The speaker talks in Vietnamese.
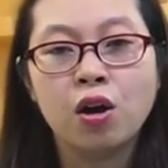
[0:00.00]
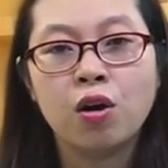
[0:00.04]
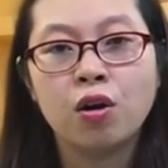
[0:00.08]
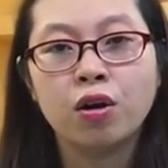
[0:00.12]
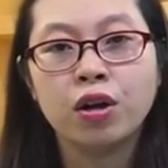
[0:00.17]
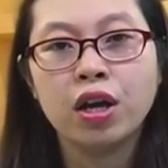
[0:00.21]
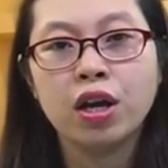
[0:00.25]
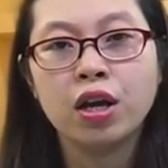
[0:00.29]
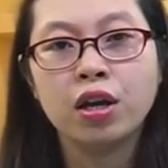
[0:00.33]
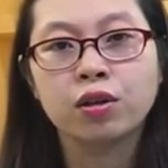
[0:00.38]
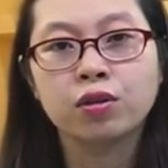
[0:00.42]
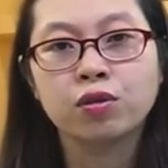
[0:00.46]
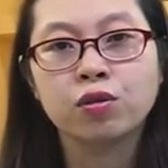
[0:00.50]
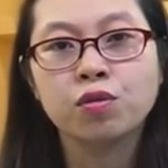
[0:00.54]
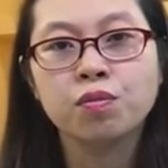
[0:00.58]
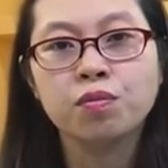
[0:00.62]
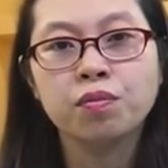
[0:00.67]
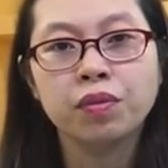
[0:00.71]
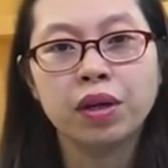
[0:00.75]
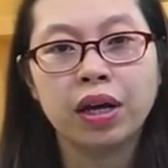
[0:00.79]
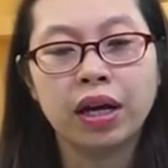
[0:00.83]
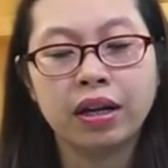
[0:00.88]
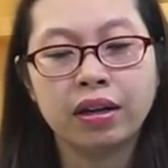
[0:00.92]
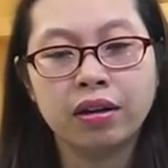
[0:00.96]
có thể
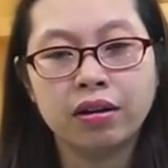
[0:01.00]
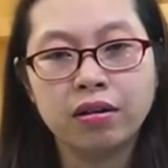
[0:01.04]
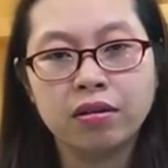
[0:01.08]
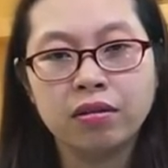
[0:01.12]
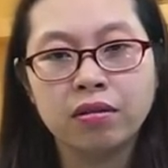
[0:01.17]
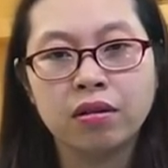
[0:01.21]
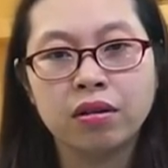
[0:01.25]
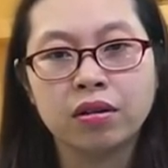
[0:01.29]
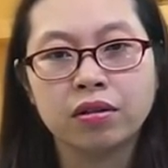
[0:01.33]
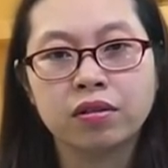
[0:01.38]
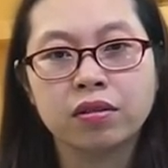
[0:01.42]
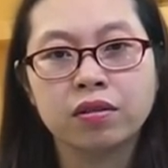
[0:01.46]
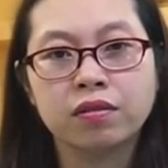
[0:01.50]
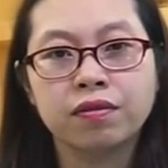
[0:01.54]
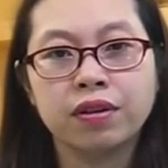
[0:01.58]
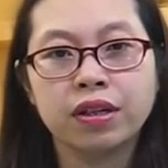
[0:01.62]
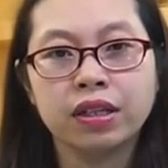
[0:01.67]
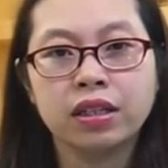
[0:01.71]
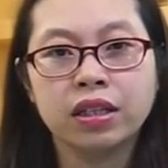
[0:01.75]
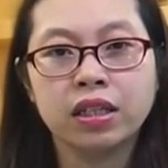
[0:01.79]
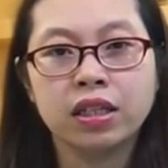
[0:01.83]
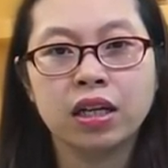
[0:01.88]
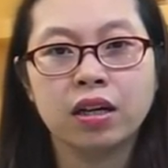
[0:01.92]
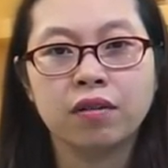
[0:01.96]
giúp ngăn ngừa sự
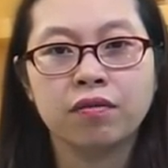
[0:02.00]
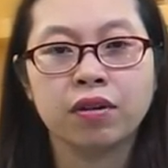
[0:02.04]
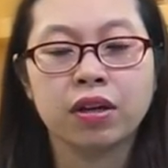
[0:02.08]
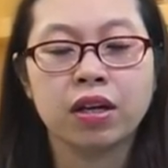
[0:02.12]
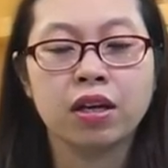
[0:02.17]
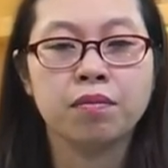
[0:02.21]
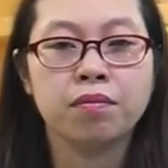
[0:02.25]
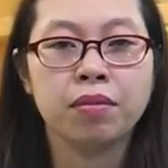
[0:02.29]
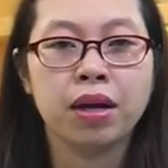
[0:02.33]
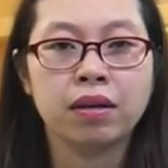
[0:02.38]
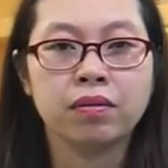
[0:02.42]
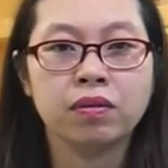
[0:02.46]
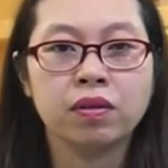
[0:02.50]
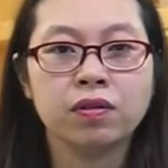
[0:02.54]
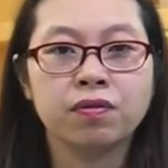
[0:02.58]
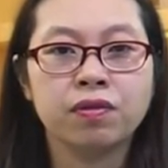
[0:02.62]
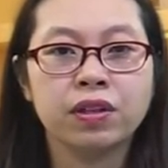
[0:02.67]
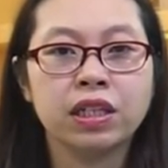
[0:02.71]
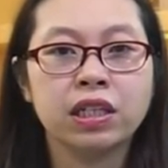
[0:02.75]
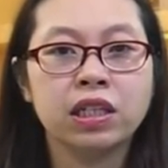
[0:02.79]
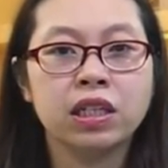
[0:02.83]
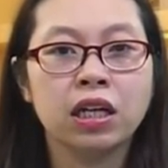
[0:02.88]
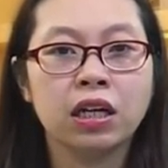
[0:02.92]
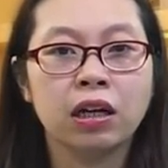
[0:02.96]
phát triển và kìm hãm sự
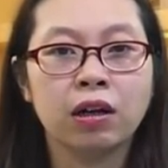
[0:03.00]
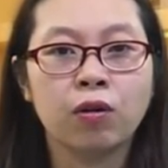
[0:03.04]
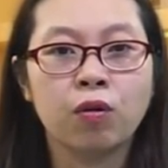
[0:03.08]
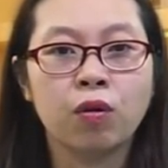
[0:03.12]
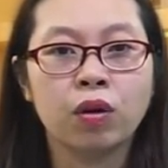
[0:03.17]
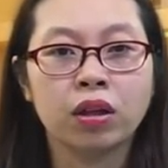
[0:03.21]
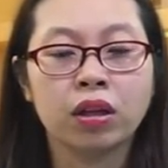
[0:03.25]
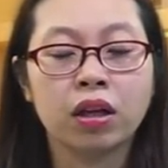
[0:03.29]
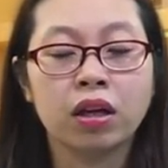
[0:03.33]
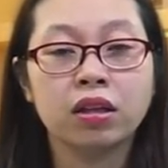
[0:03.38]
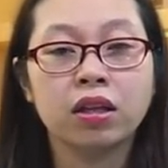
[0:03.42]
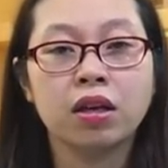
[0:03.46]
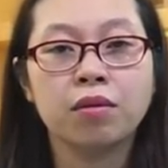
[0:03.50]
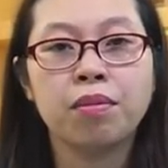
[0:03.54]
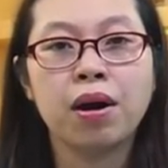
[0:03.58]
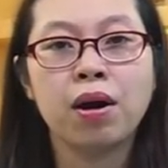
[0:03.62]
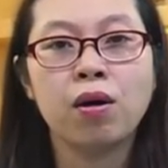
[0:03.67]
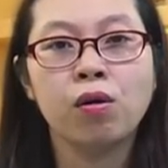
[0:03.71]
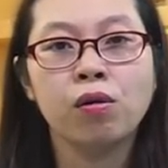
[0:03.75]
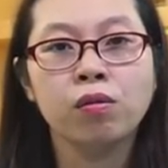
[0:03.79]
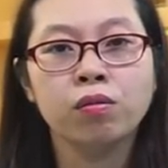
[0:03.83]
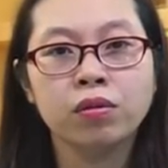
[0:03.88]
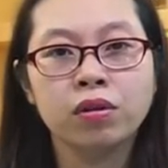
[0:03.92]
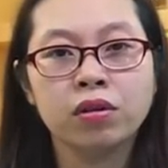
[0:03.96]
phát triển của các tế
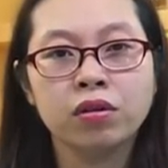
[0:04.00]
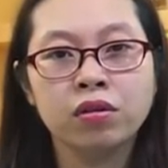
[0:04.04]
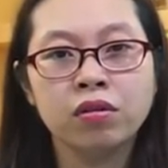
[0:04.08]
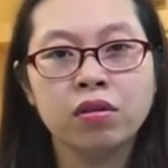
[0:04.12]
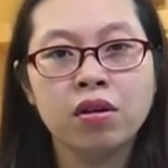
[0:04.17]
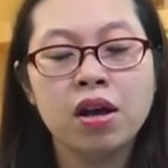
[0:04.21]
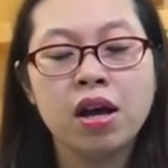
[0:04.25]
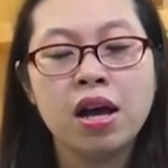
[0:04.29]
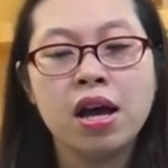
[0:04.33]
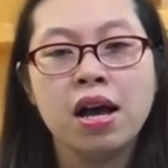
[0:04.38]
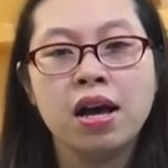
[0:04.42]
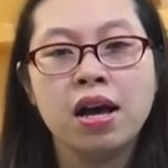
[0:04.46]
bào ung thư